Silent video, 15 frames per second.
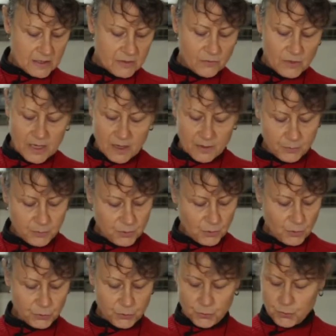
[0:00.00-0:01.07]
Voilà
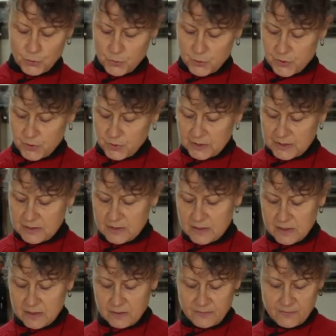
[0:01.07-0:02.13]
pour tout ce qui
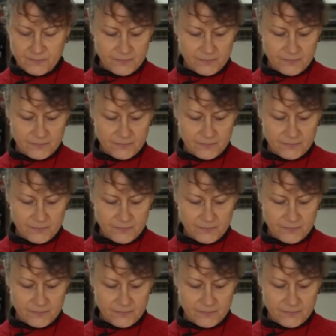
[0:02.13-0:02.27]
est